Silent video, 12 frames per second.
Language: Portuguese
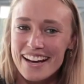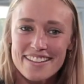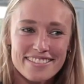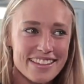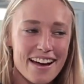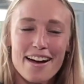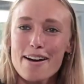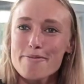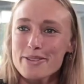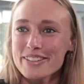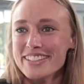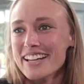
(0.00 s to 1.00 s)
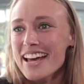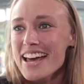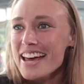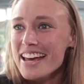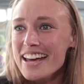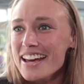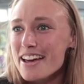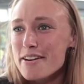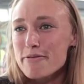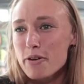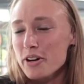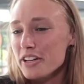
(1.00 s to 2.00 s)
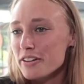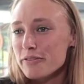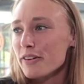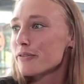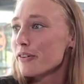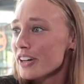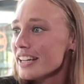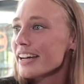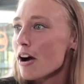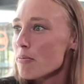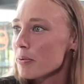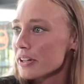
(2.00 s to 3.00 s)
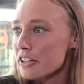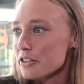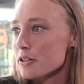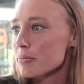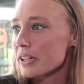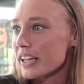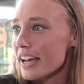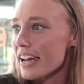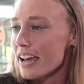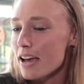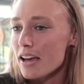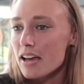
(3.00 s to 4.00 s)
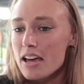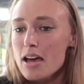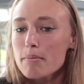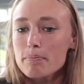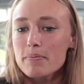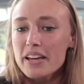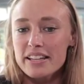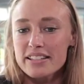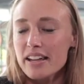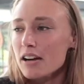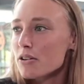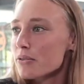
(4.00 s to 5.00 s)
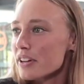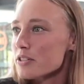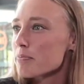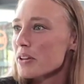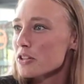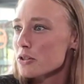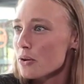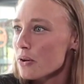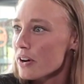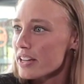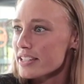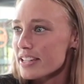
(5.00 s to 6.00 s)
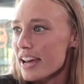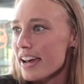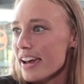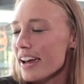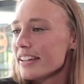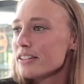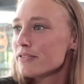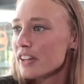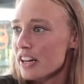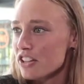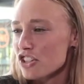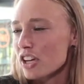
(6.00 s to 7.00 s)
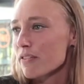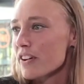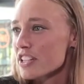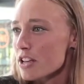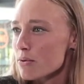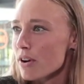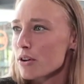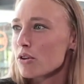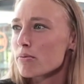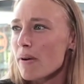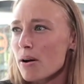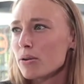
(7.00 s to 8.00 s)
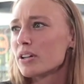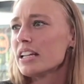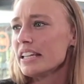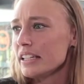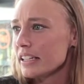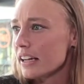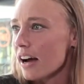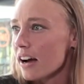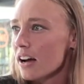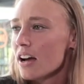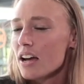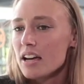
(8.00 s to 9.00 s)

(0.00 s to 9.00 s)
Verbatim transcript: cantamos. É, foi, foi, foi legal por isso, porque estar com as pessoas é, é diferente que fazer uma normal clínica